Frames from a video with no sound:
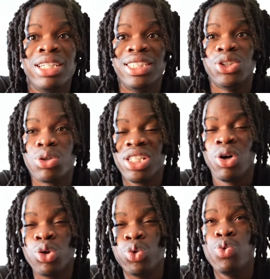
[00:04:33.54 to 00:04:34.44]
J'ai sorti
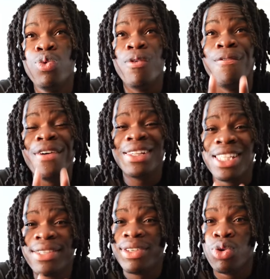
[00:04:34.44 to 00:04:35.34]
en tout
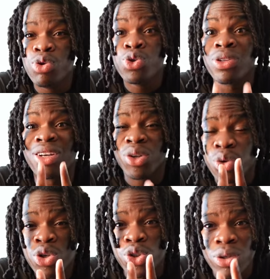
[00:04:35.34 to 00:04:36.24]
26 vidéos sur
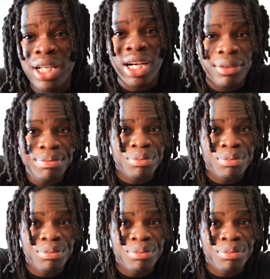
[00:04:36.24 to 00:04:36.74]
31 jours, les gars.